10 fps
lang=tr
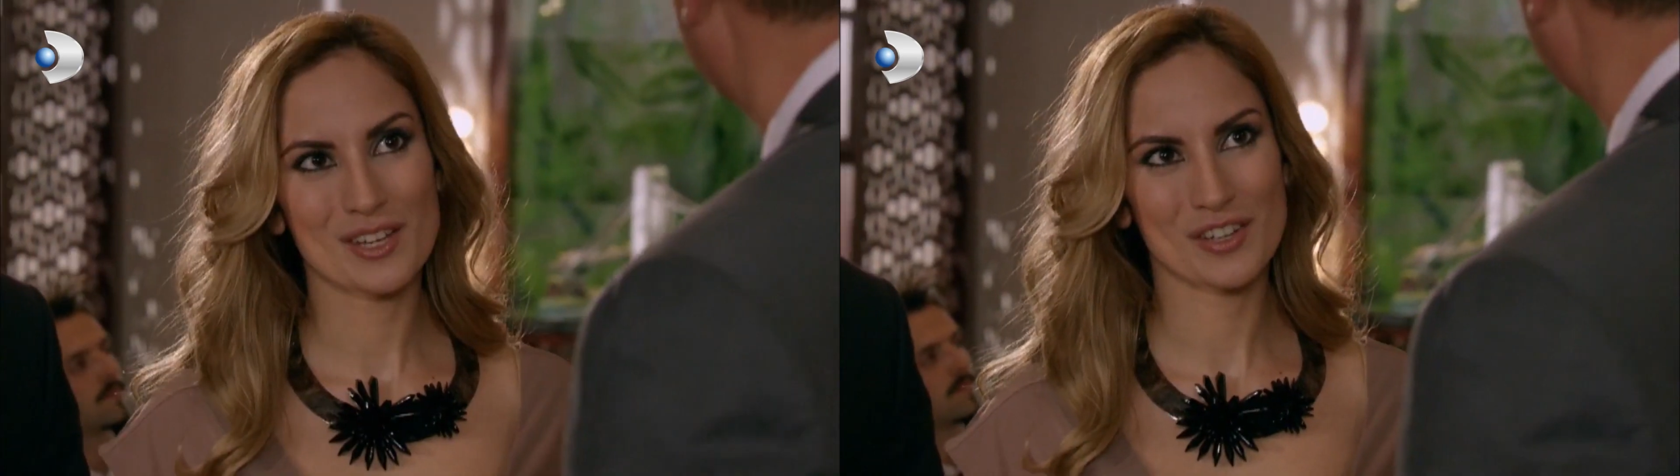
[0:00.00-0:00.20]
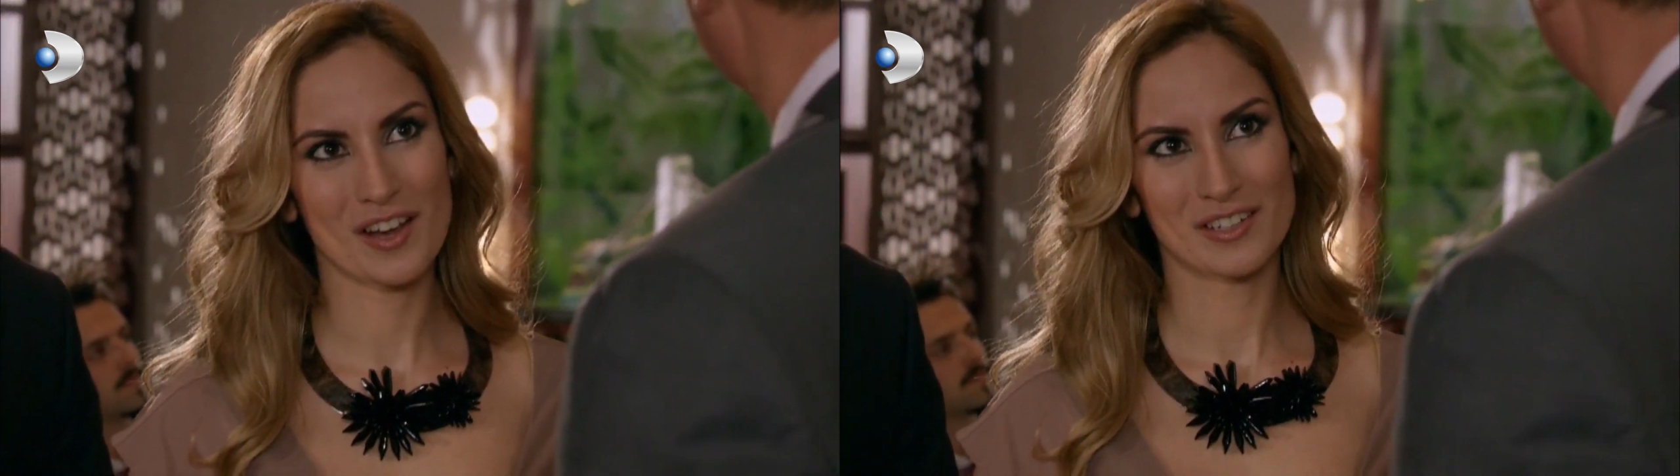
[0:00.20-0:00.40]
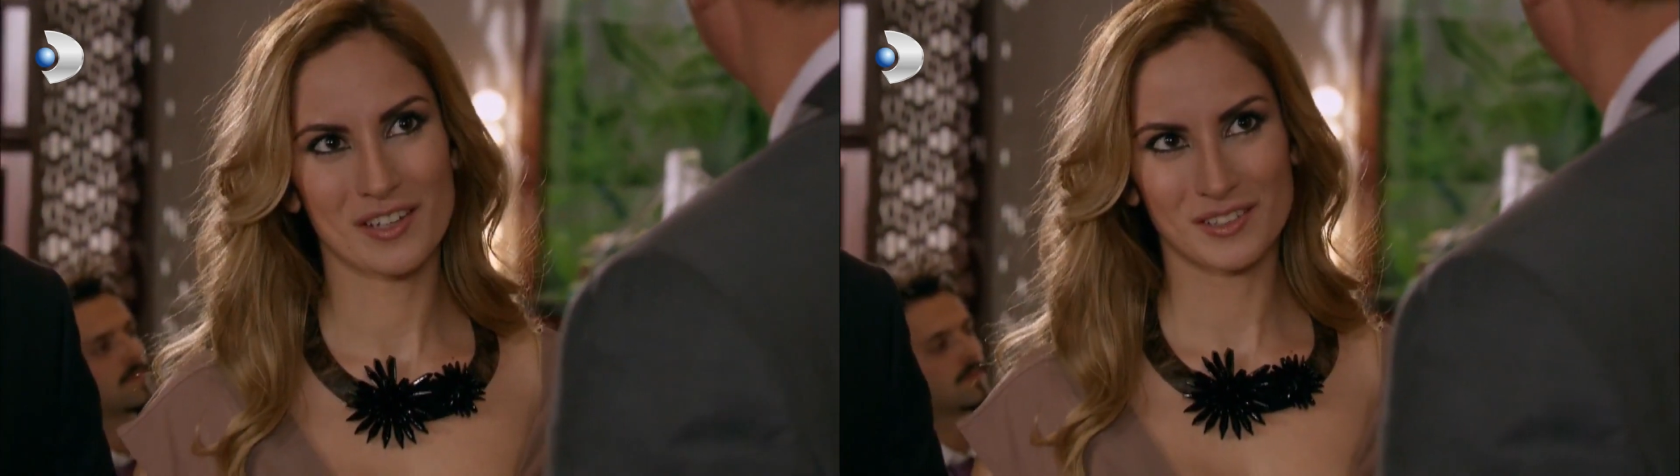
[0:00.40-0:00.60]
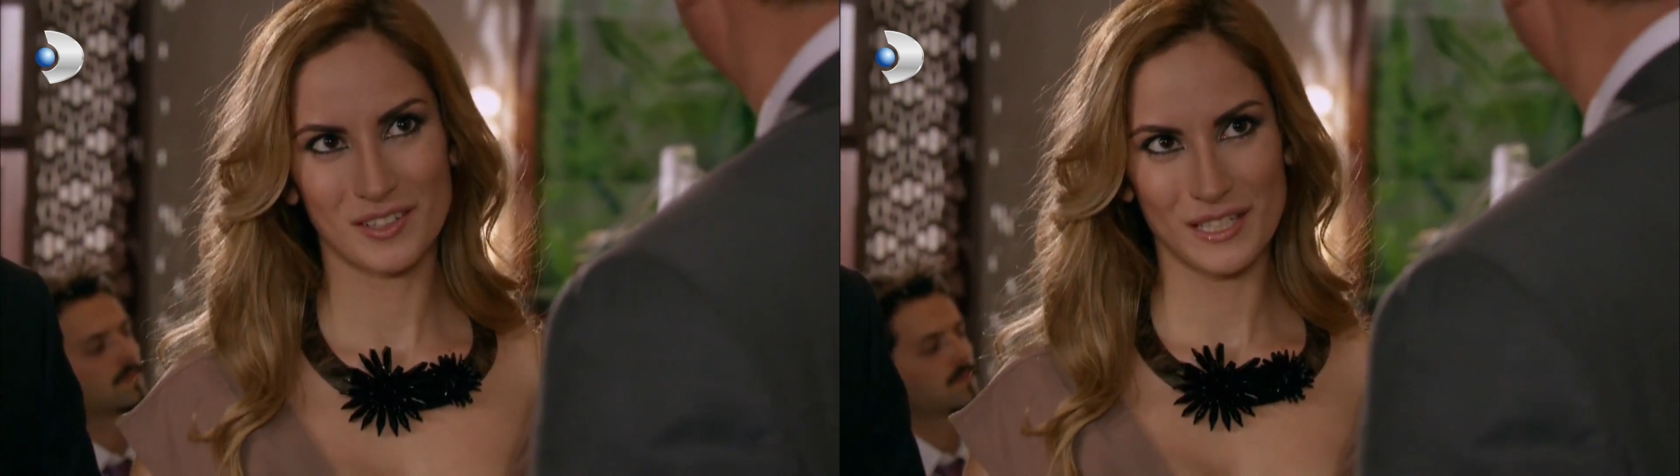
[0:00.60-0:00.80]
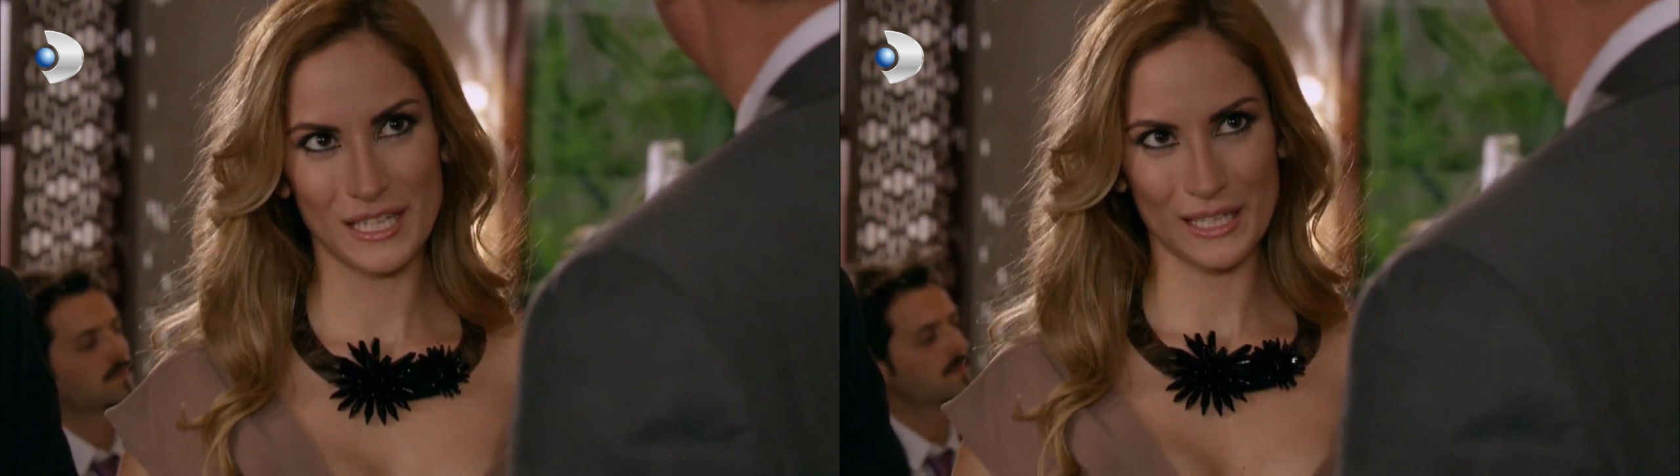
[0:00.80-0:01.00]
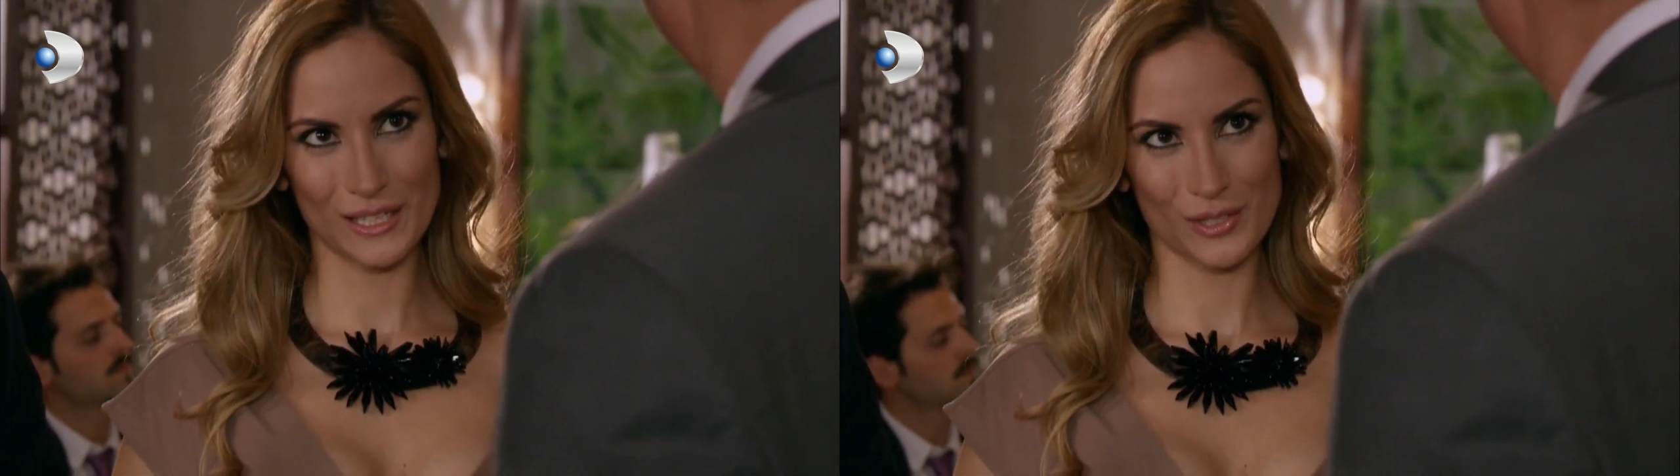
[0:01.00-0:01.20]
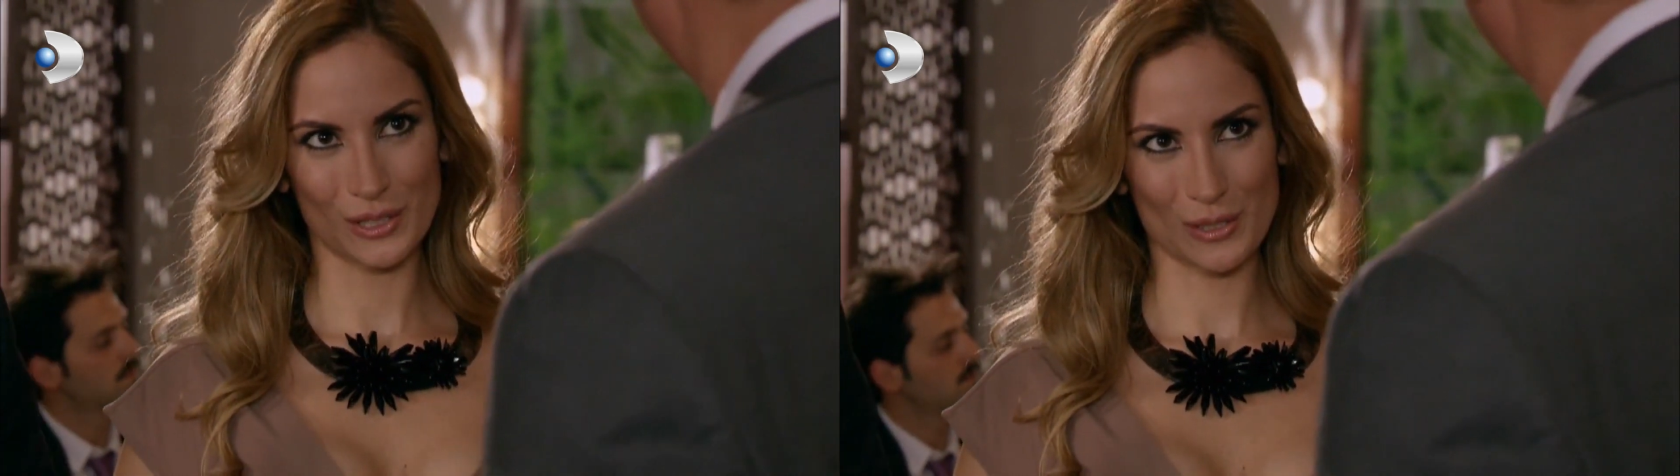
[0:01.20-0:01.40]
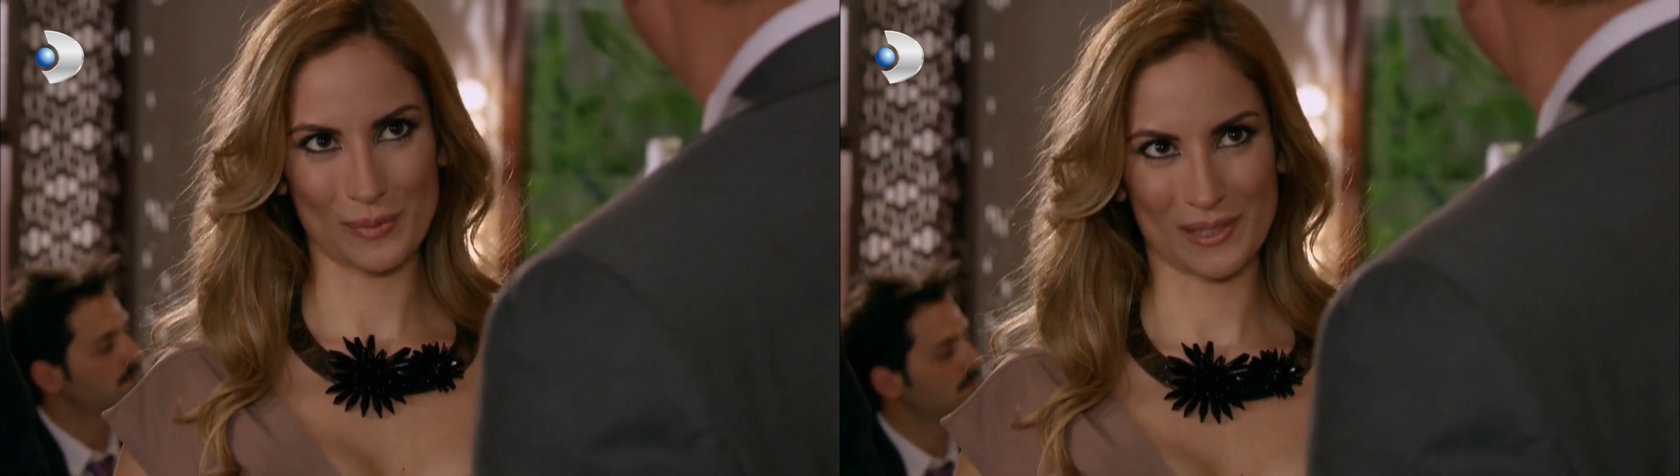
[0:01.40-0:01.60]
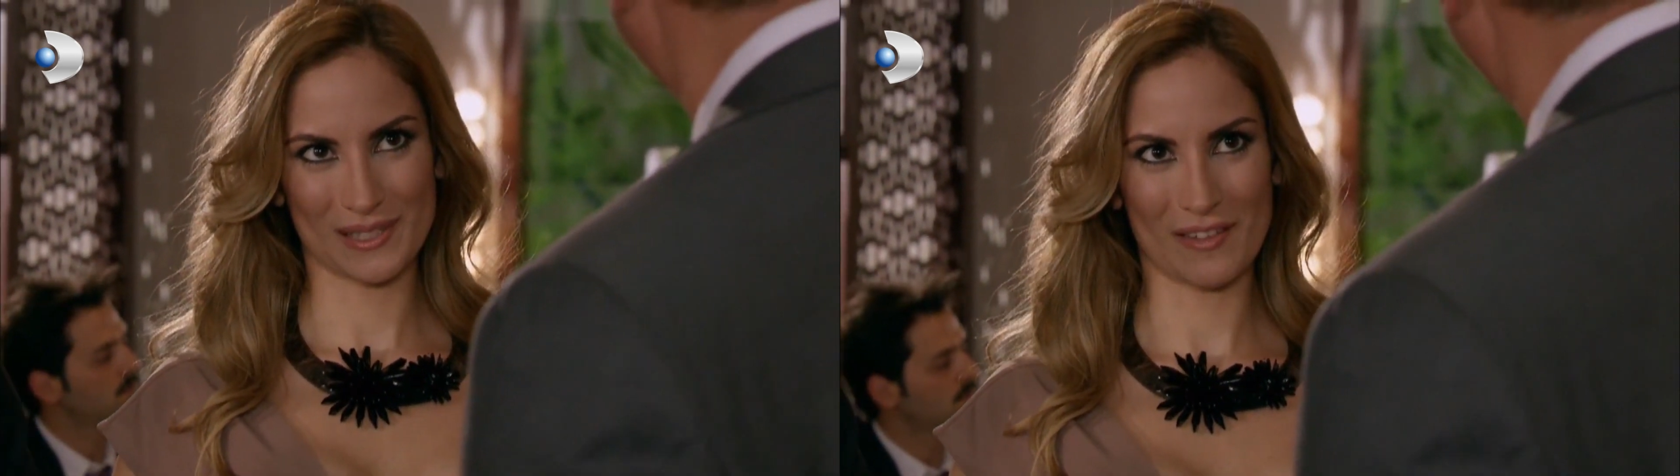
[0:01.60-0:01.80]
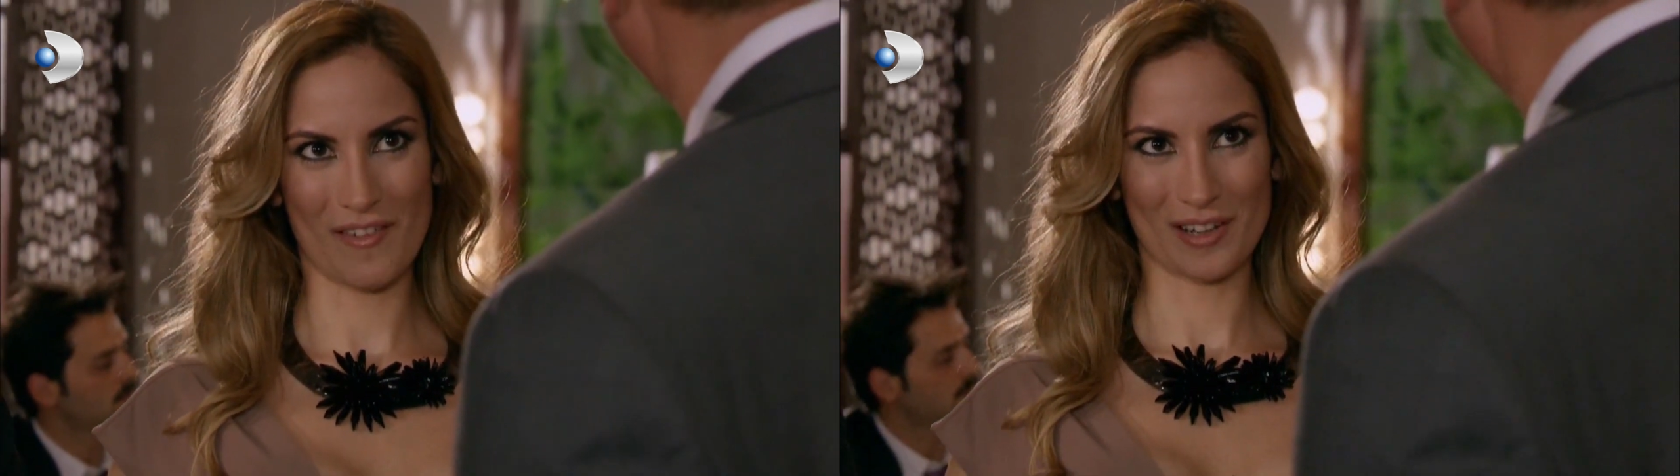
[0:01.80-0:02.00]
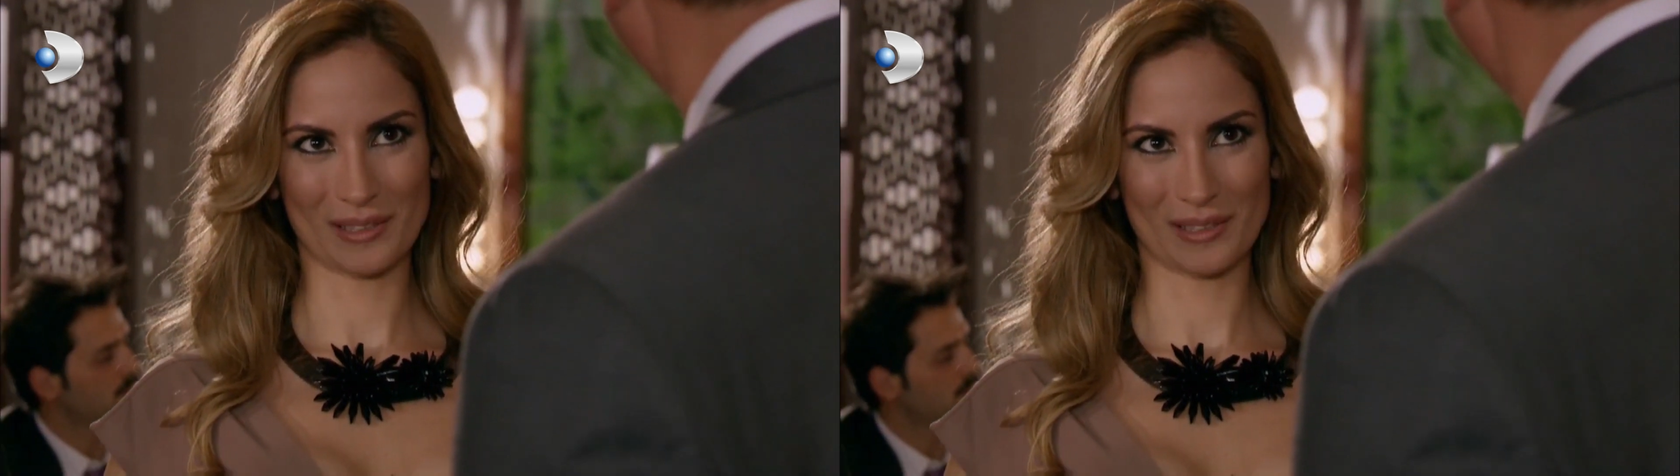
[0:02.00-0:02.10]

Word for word: enerji kaynakları ile ilgili çalışmanızda